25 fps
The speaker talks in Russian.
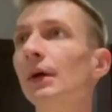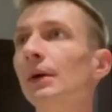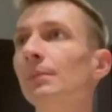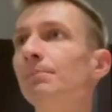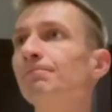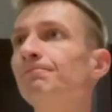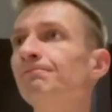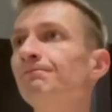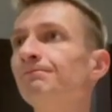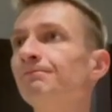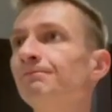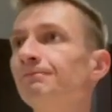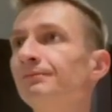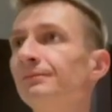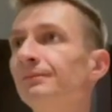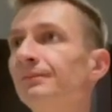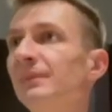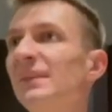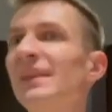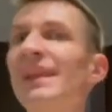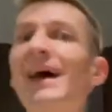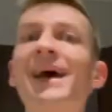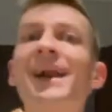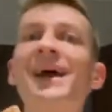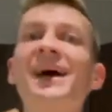
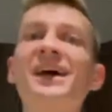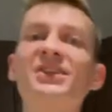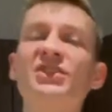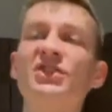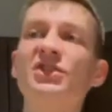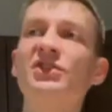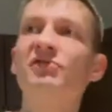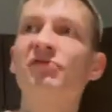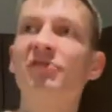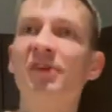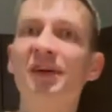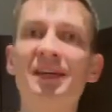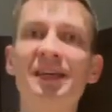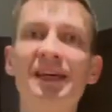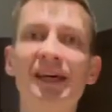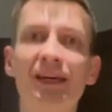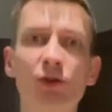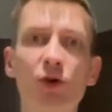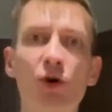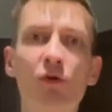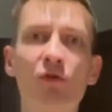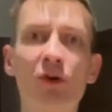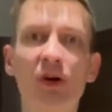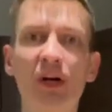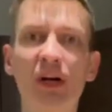наращивания
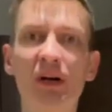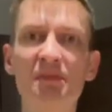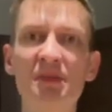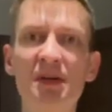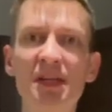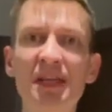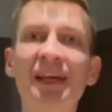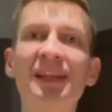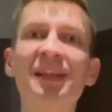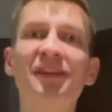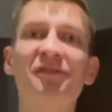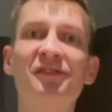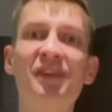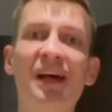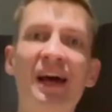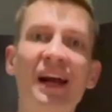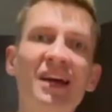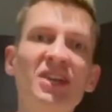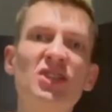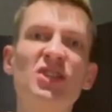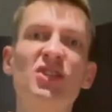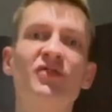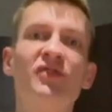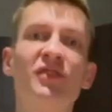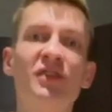новых кабинетов,
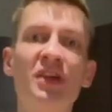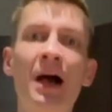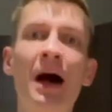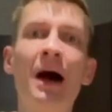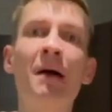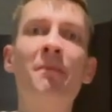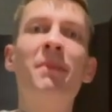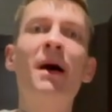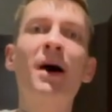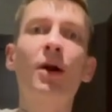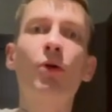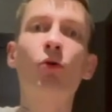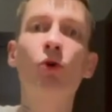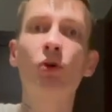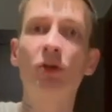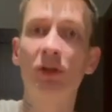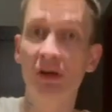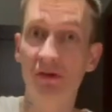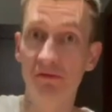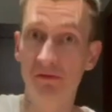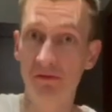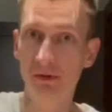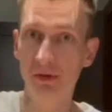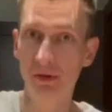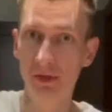наращивания
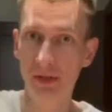оборотов,